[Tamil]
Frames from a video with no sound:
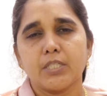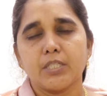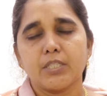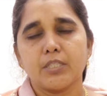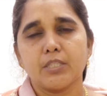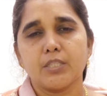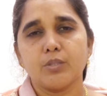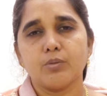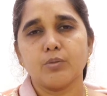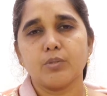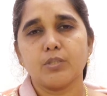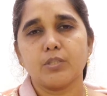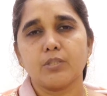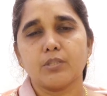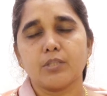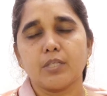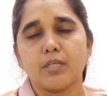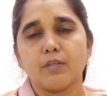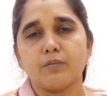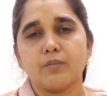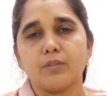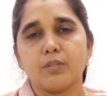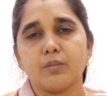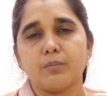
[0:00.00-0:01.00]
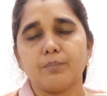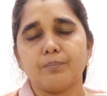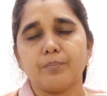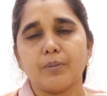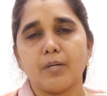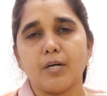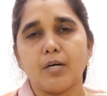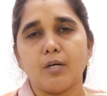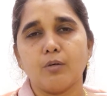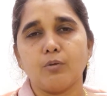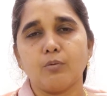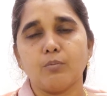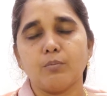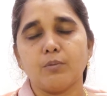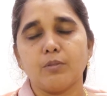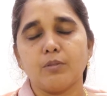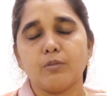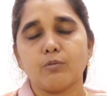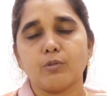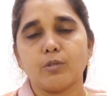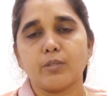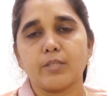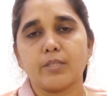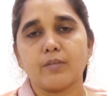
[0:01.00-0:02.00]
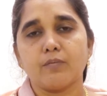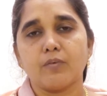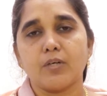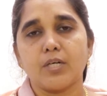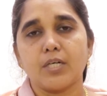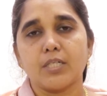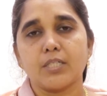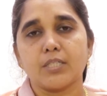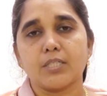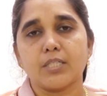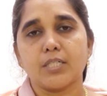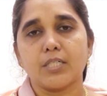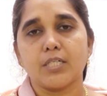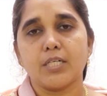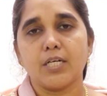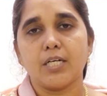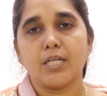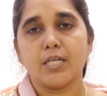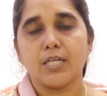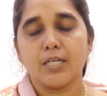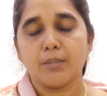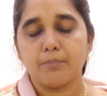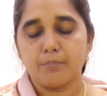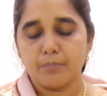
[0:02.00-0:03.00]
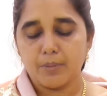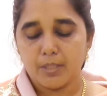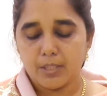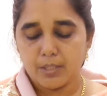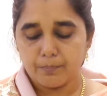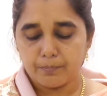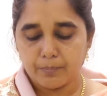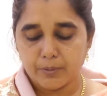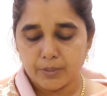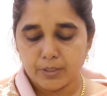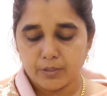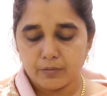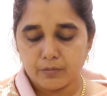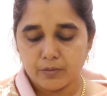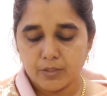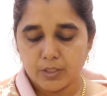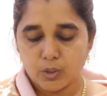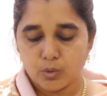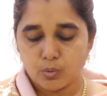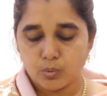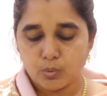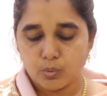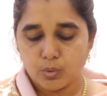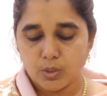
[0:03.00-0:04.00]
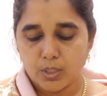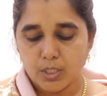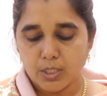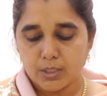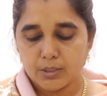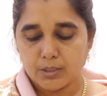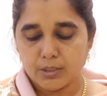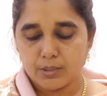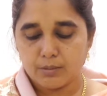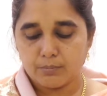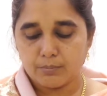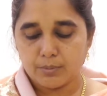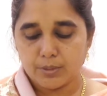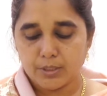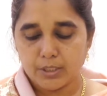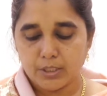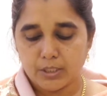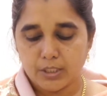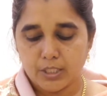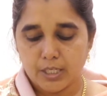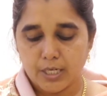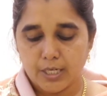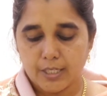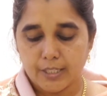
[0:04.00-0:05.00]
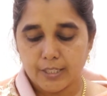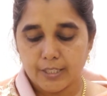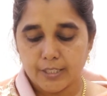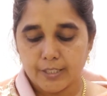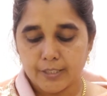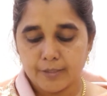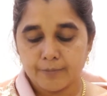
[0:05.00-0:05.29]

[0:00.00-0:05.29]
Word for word: எந்த ஒரு தவறும் பாவமும் அவருடைய வாழ்க்கையில் மேற்பட்டுவிடக்கூடாது என்பதற்காக